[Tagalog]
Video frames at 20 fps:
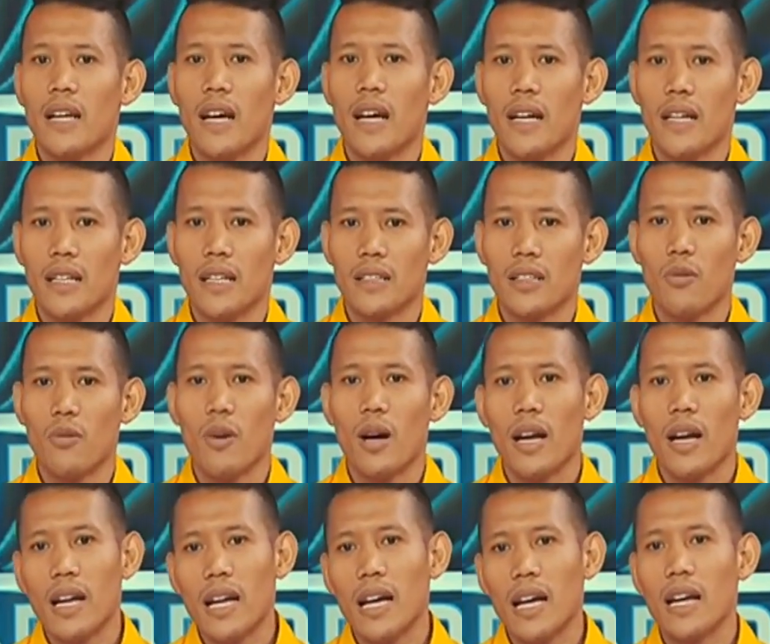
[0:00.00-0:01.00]
Ah,
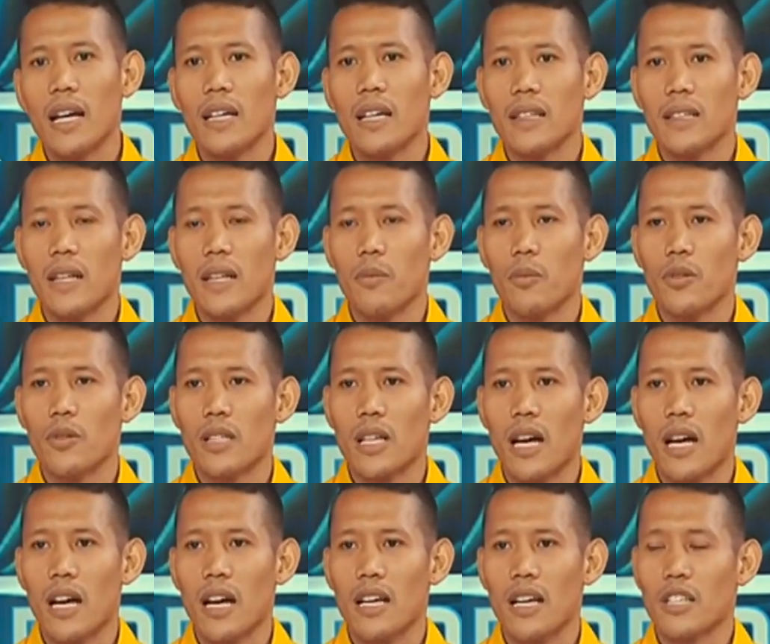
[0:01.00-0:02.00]
nagtiwala.
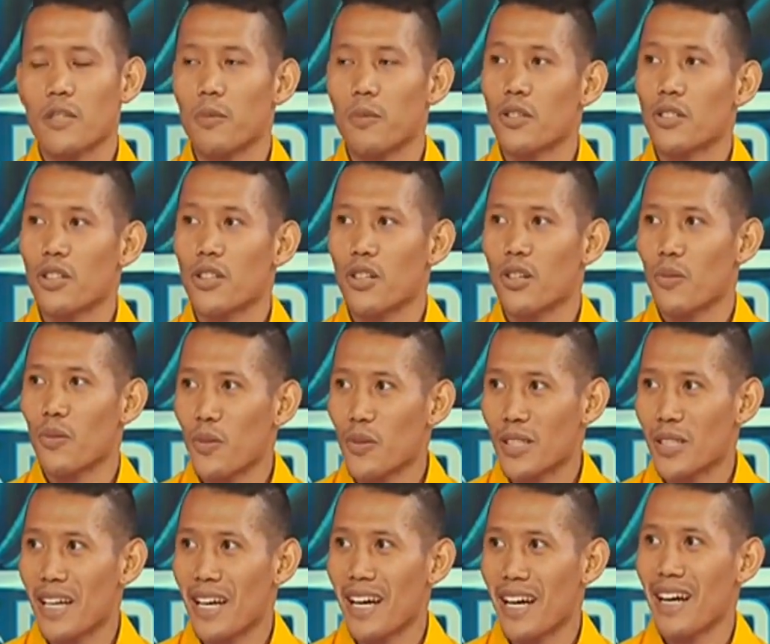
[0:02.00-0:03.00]
Tapos sa sponsor ko
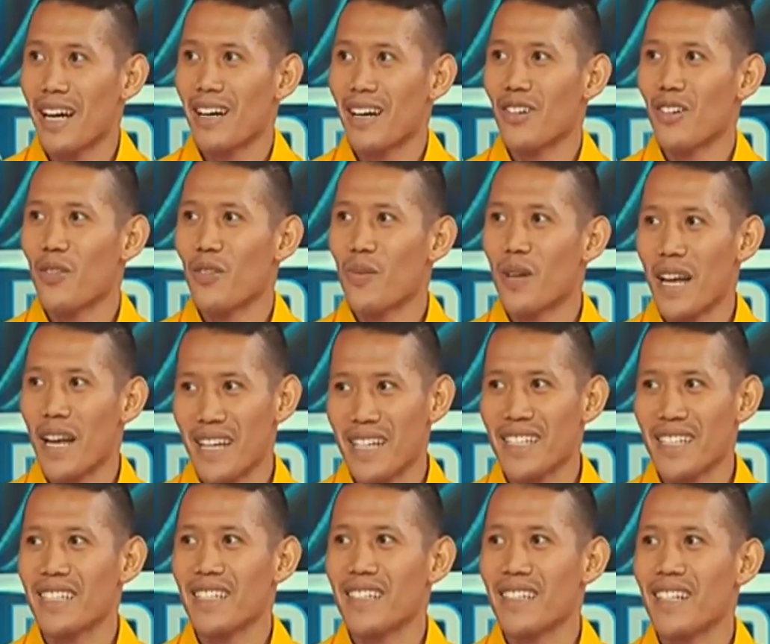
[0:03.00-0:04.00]
po sa Cobra
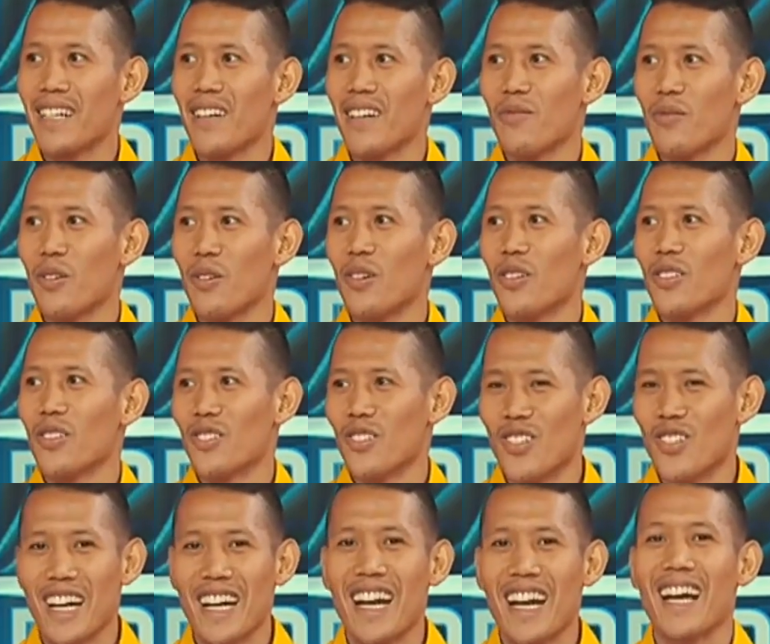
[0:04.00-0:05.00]
Energy Drink po.
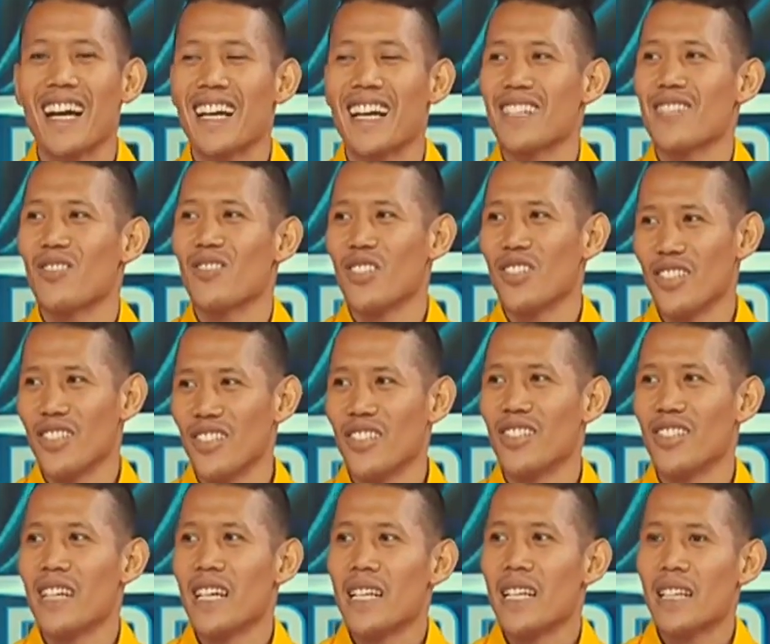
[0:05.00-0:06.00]
Tunay na lakas po,
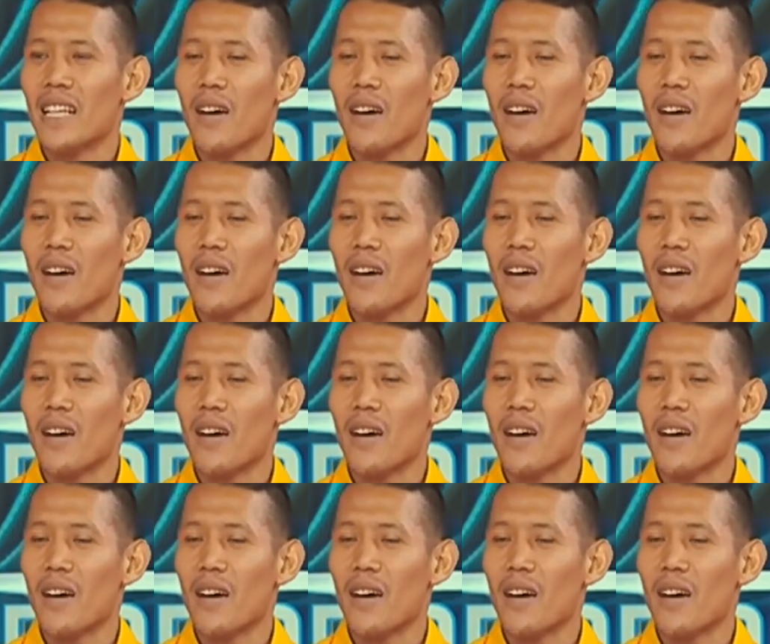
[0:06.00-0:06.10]
yun.